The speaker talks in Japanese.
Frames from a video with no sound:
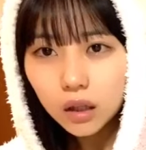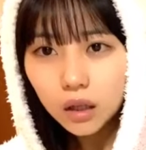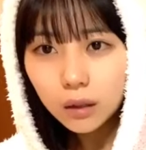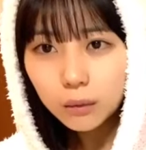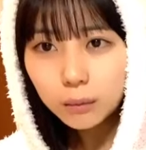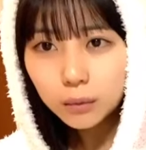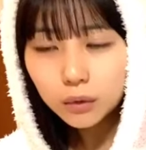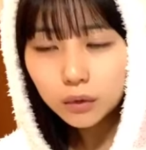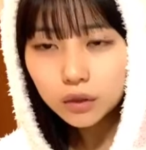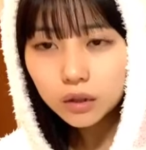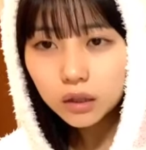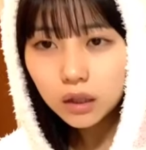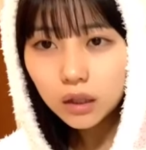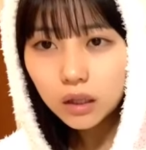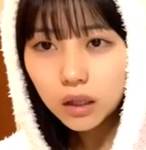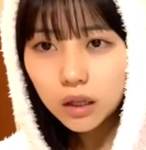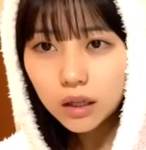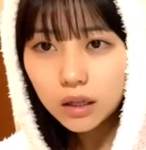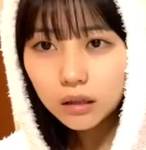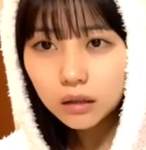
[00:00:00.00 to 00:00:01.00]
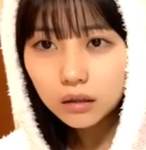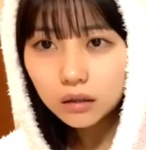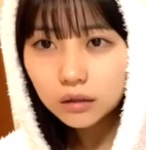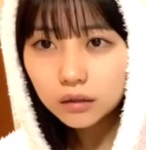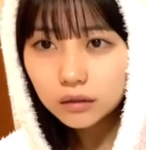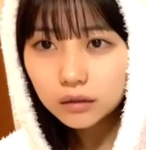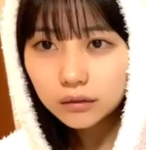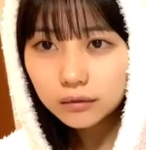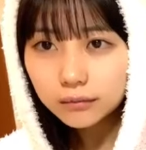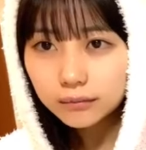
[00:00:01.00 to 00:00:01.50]
買い物してない
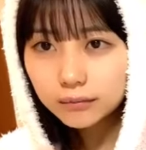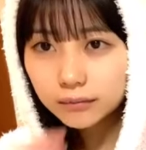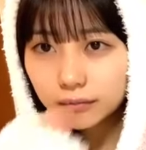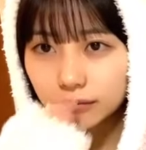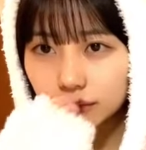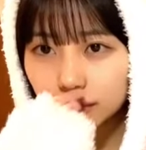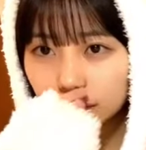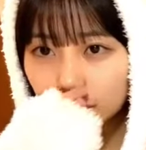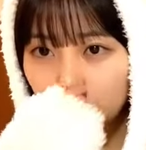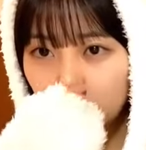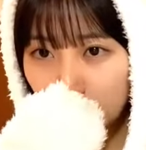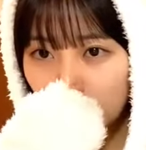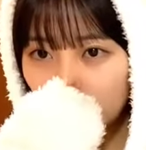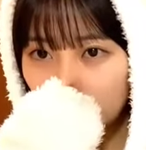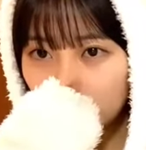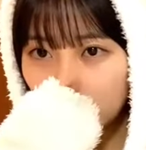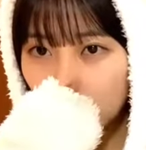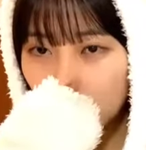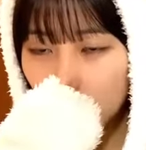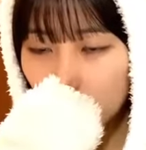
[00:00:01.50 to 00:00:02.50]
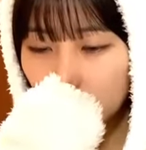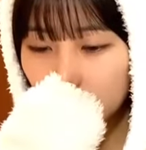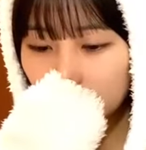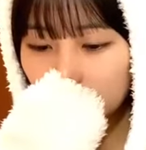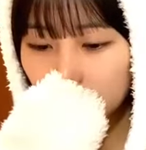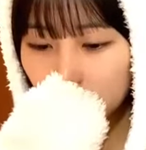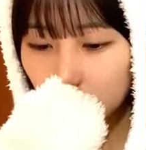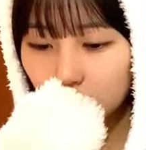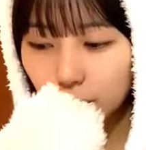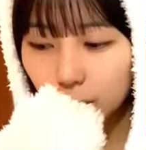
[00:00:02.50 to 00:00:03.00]
メールに書い
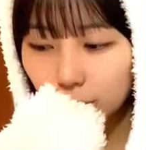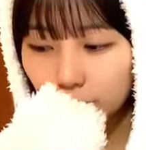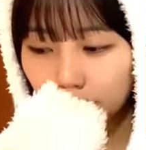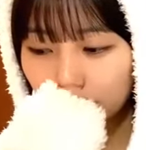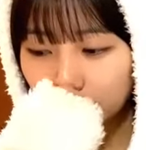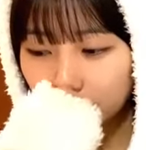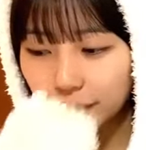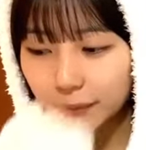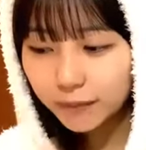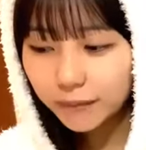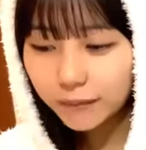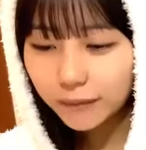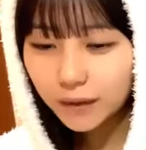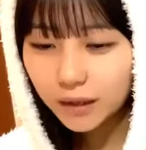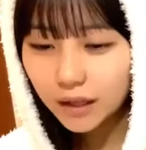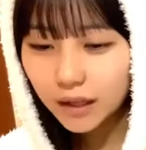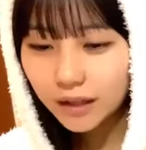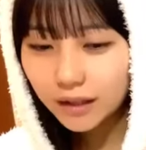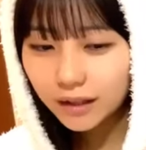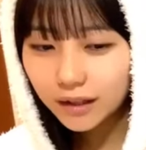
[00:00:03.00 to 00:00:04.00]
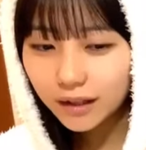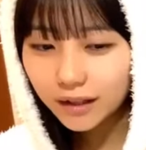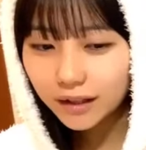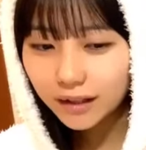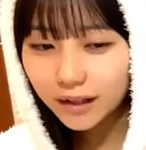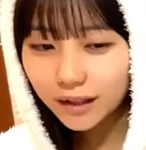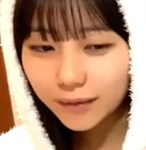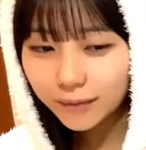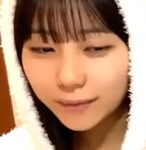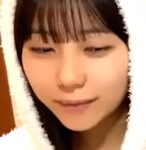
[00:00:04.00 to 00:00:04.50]
てたけど「てんて
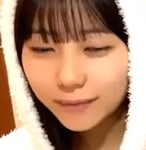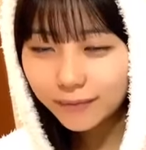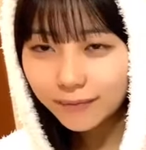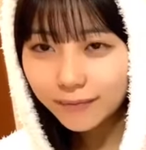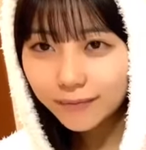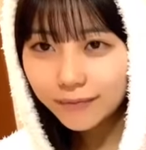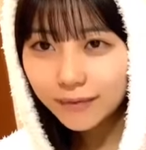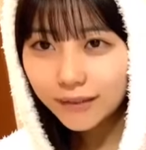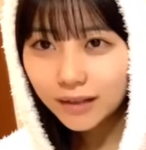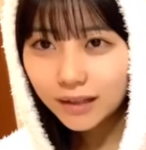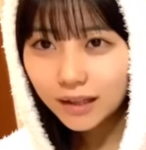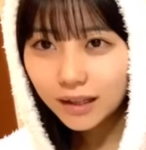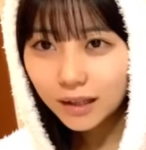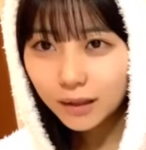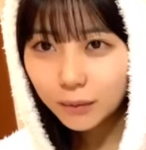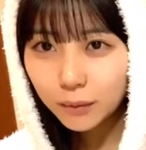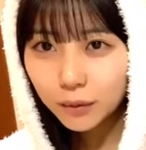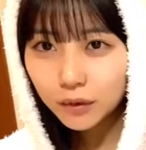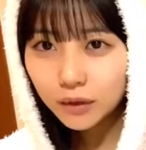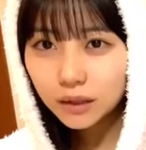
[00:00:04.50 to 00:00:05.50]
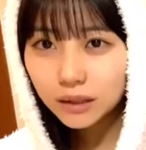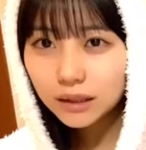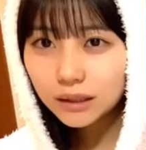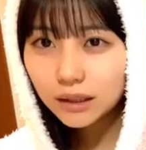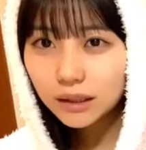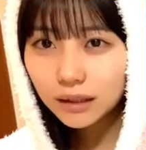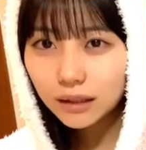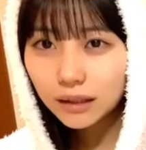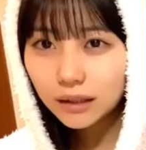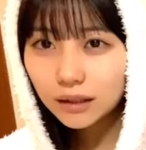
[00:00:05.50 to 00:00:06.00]
んてん」買い物はし
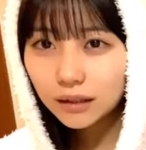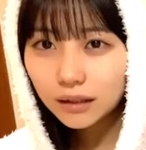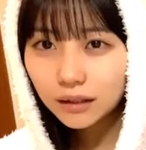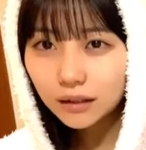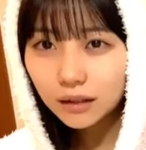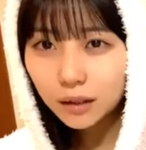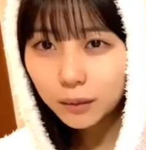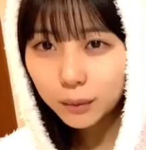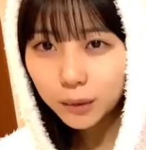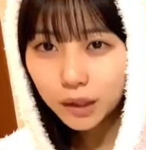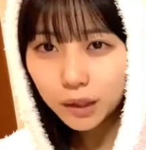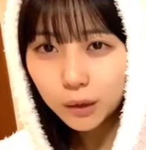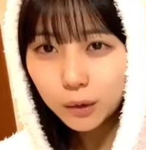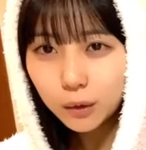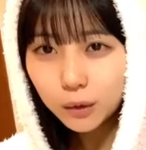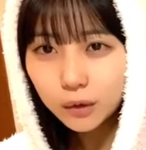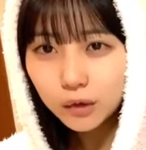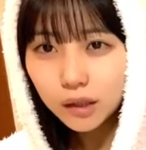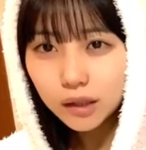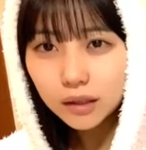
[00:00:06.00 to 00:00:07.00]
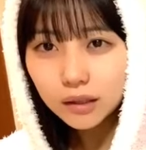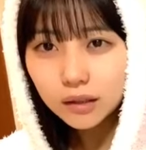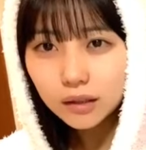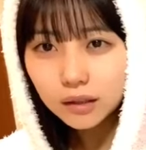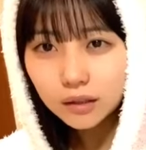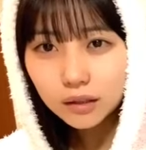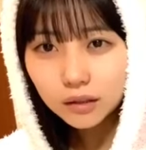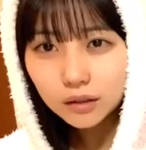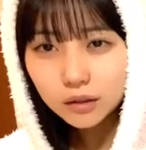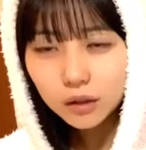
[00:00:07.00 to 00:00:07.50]
てないんだでもやることがあっ
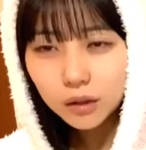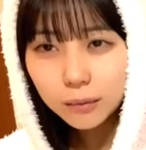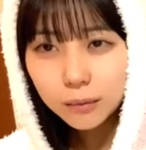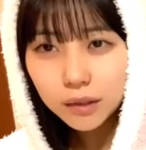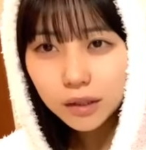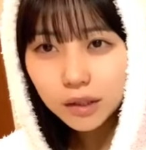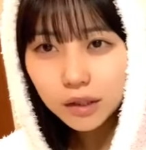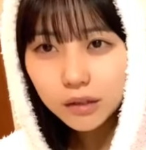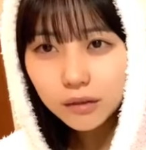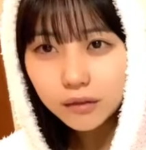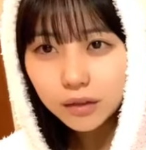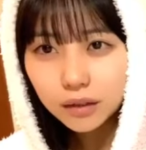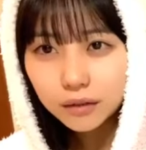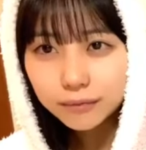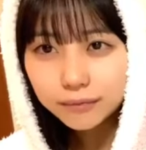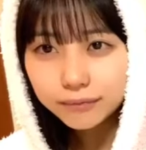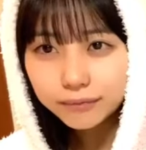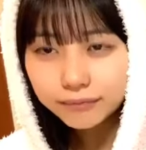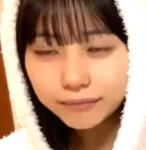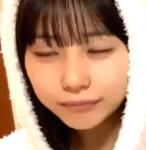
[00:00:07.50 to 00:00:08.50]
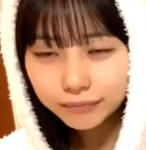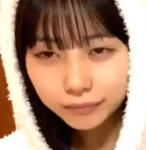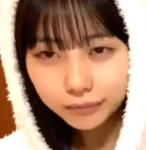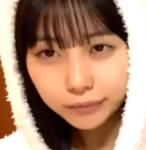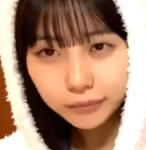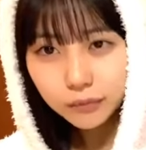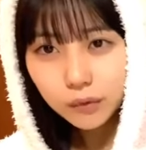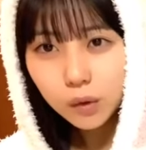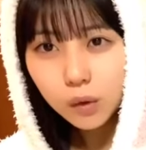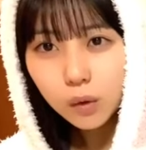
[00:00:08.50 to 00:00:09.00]
たからそれまでには
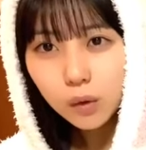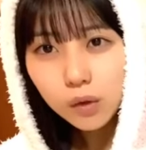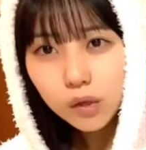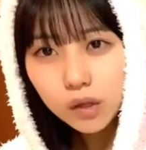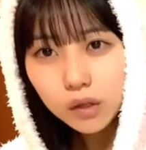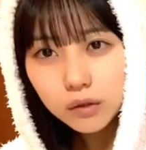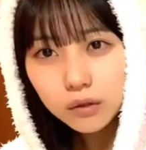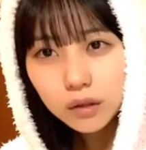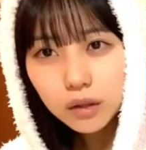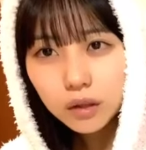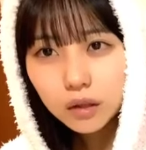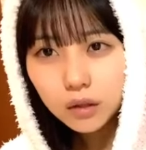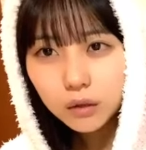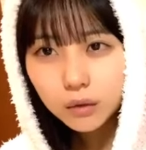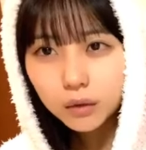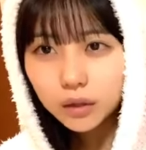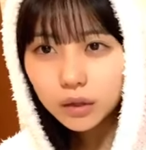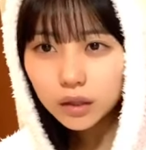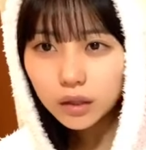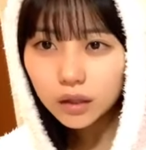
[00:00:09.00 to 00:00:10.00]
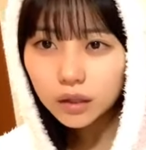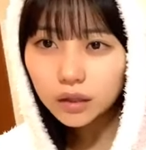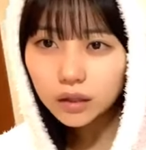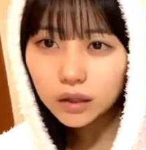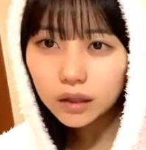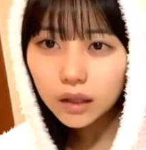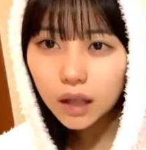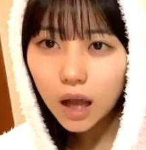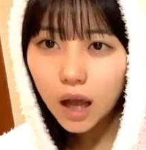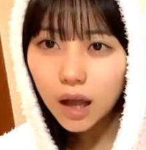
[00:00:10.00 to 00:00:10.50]
お昼寝から起きてやっ
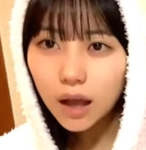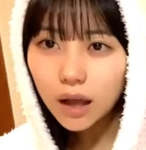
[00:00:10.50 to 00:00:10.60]
てた